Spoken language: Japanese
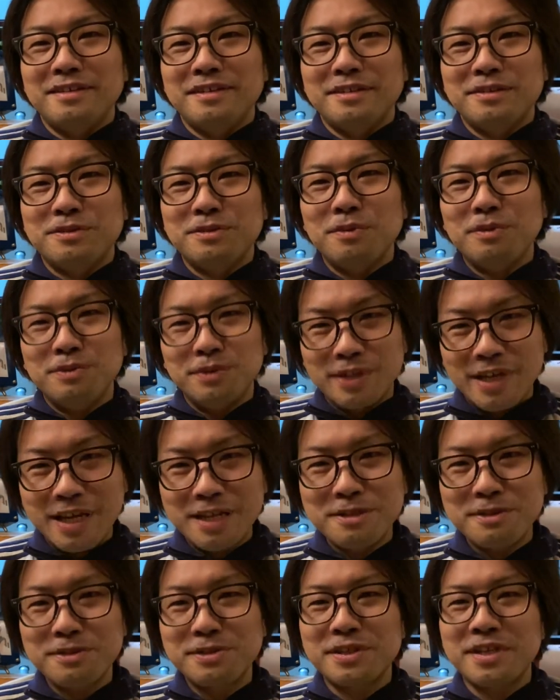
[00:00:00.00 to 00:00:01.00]
すごく芸
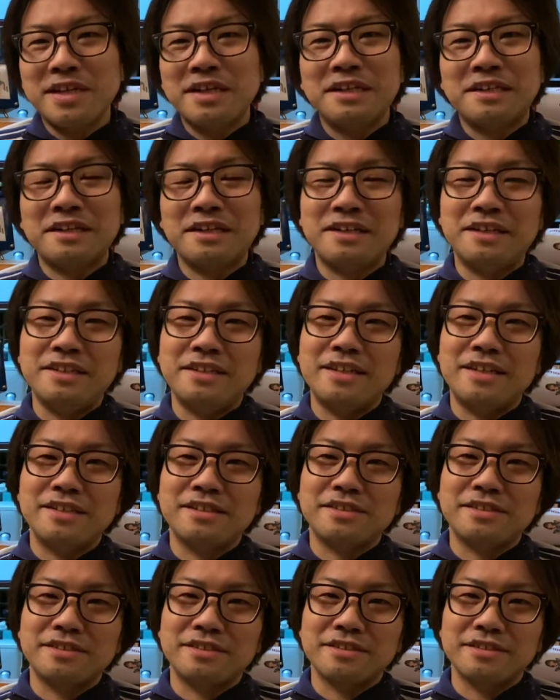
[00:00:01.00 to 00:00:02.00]
術性が高い
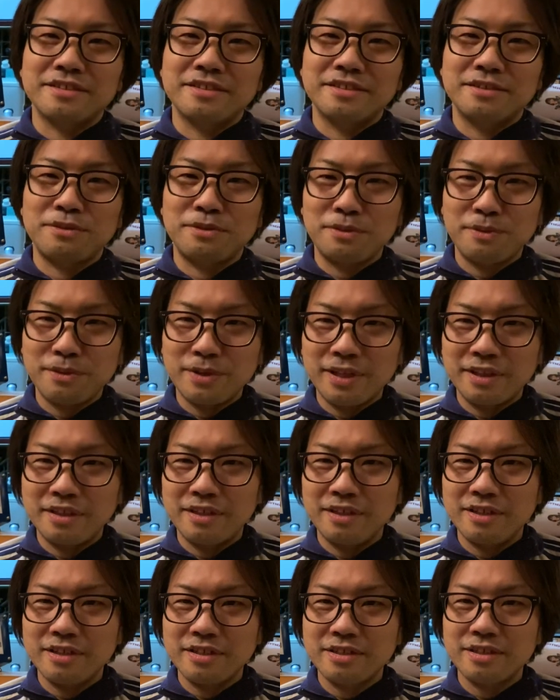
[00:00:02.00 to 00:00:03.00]
ダンスそれをやって
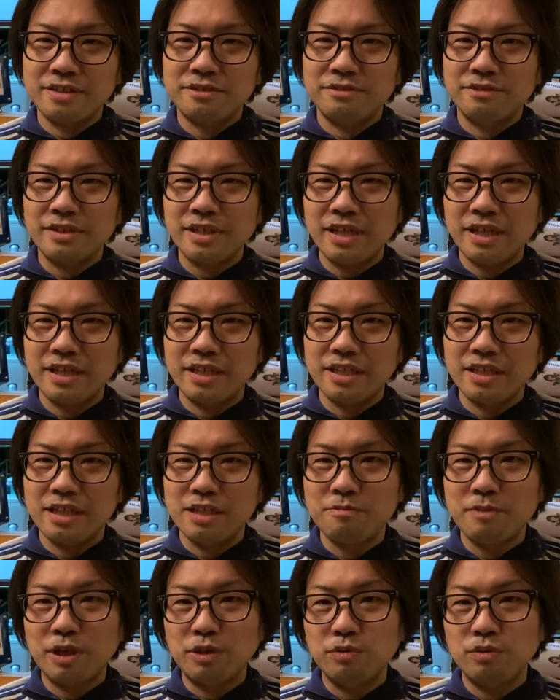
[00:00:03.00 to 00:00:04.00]
いらっしゃるのが
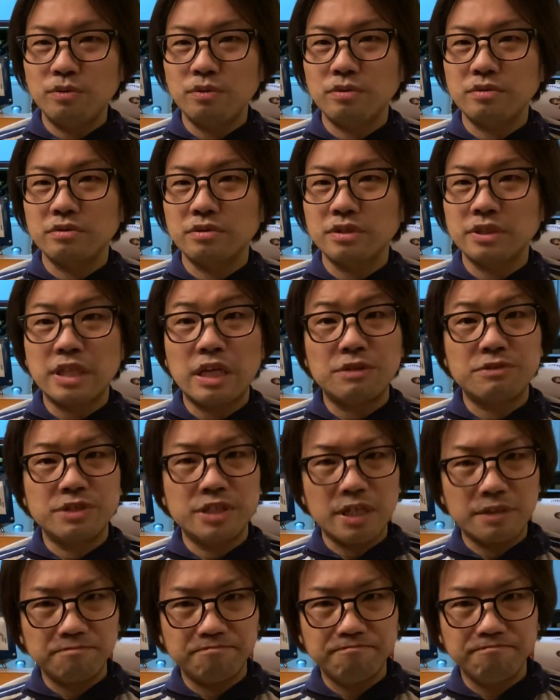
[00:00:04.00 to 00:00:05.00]
今のさゆきちゃん